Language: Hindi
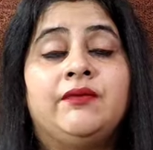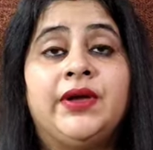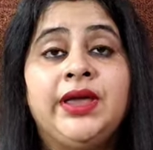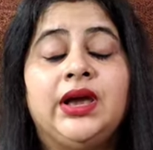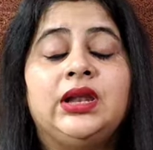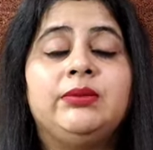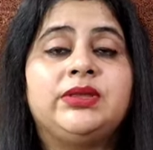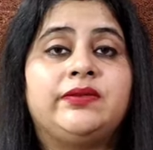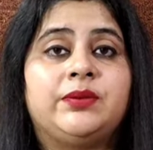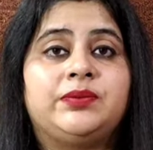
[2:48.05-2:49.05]
वही अगर हम
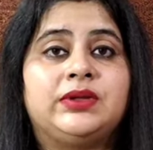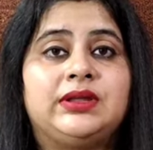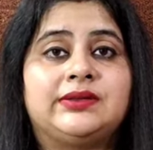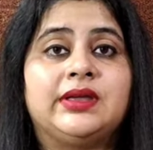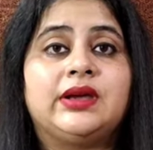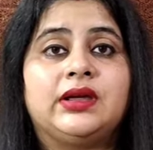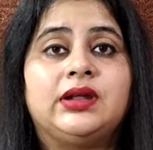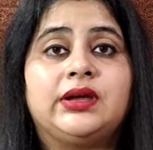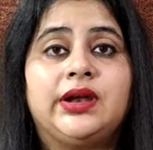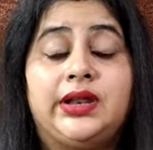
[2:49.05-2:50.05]
इस वेब सीरीज की
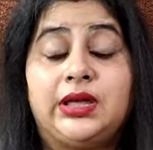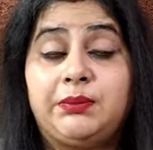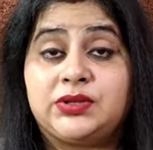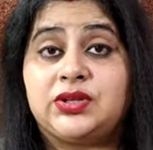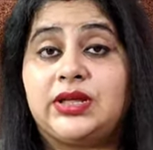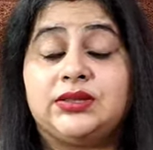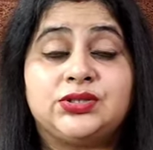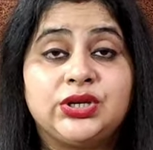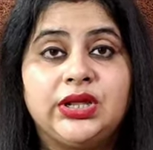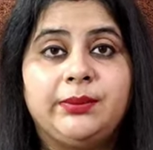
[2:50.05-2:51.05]
कलर ग्रेडिंग या
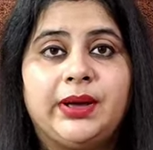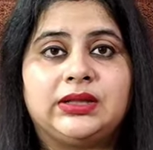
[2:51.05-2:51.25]
पिक्चराइजेशन की